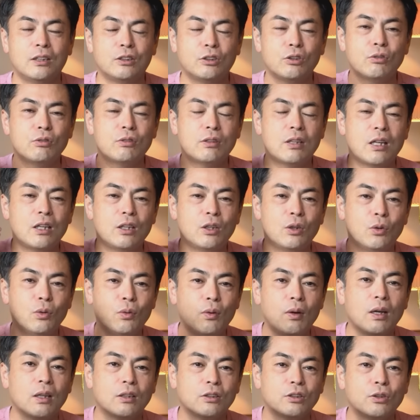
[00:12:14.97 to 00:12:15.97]
その内
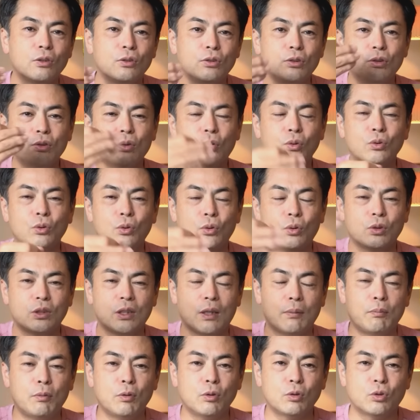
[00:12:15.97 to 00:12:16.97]
容はそういうことを
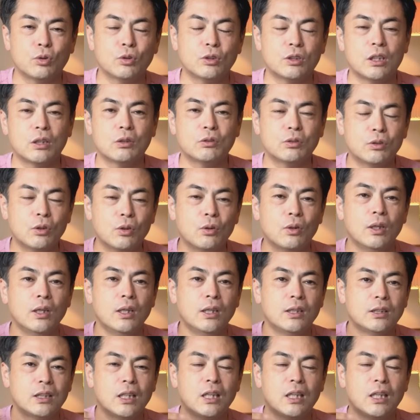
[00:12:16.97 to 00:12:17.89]
サポートしていくと